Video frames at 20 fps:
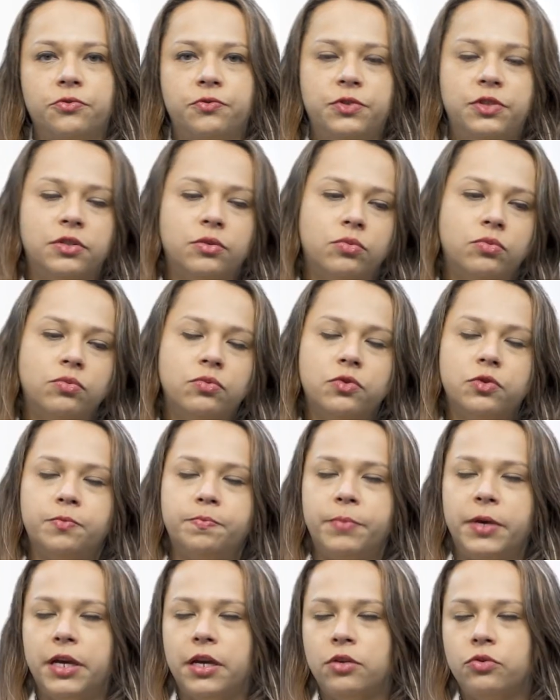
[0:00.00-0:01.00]
eu fiz alguns
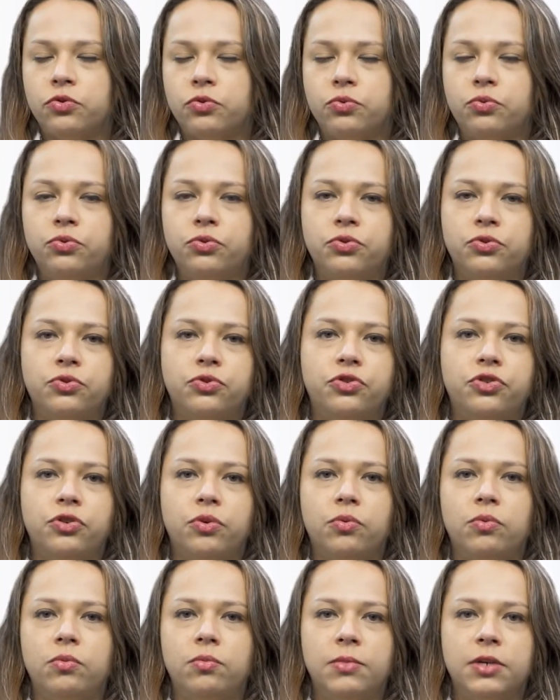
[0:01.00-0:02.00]
pequenos cursos de
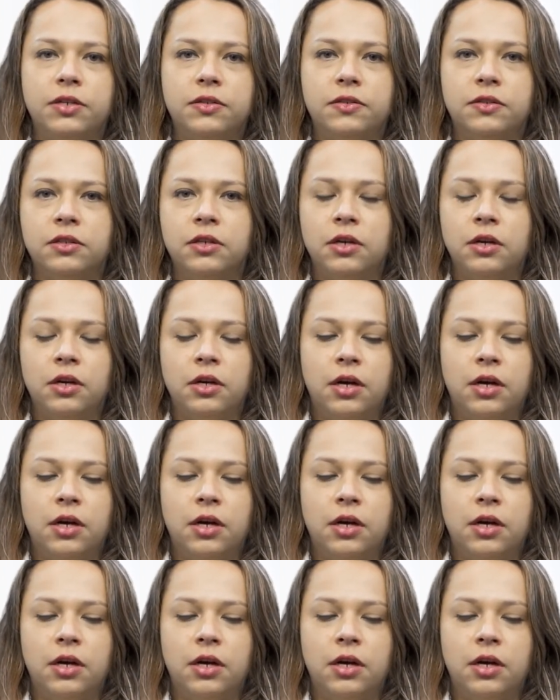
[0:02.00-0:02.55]
algumas